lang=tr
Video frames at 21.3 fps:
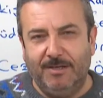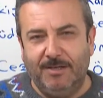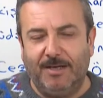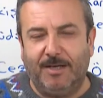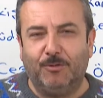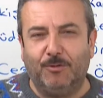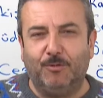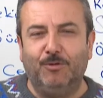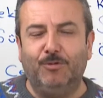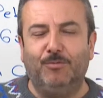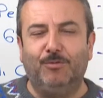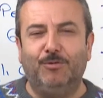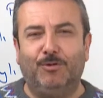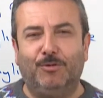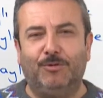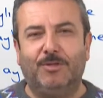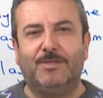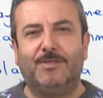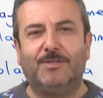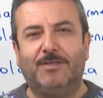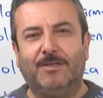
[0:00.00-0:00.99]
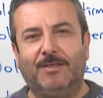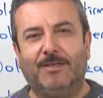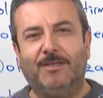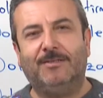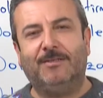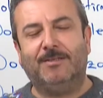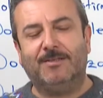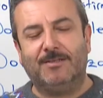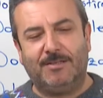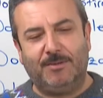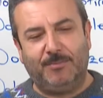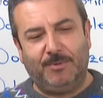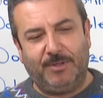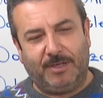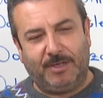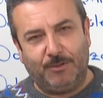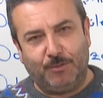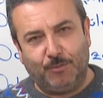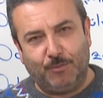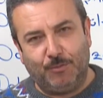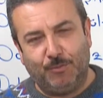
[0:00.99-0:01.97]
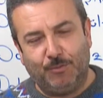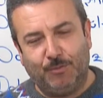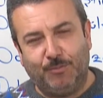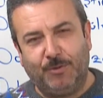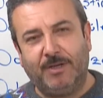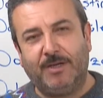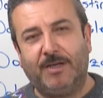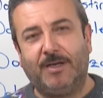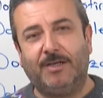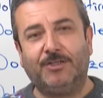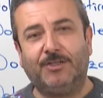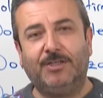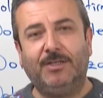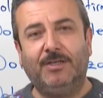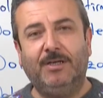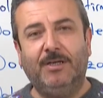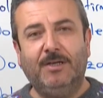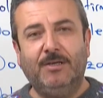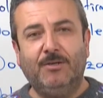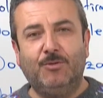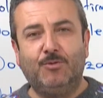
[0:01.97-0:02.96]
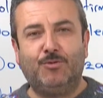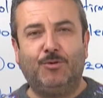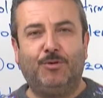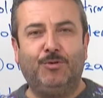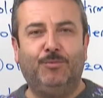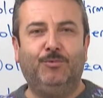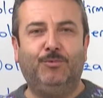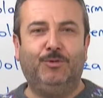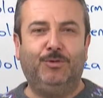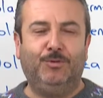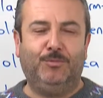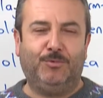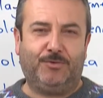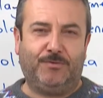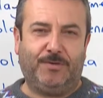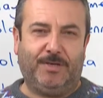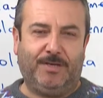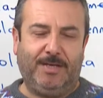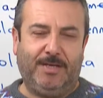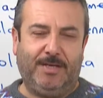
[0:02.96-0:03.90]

Yani grubun ortasına girdiğinizde birazcık gruba karşı sorumluluğumuz var.